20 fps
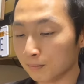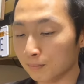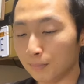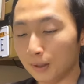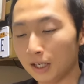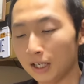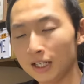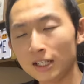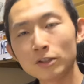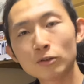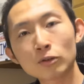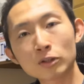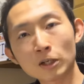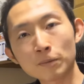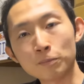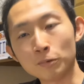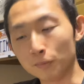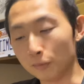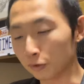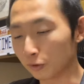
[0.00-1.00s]

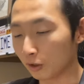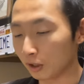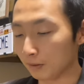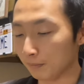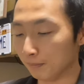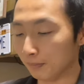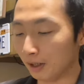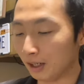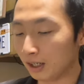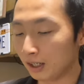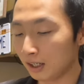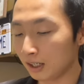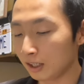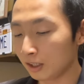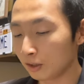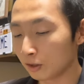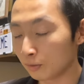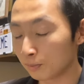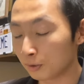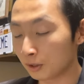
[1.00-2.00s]
バーエンドキャップもとい
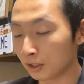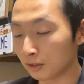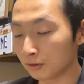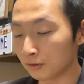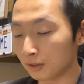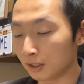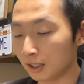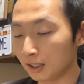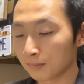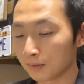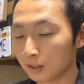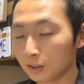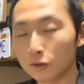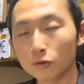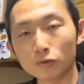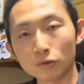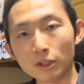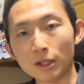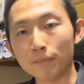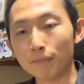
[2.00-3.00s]
バーエンドプラグはよ
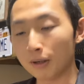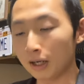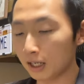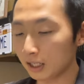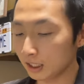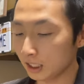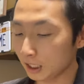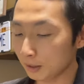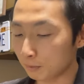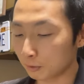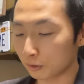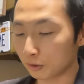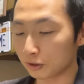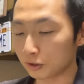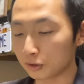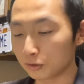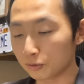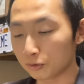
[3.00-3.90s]
くねバーテープと一緒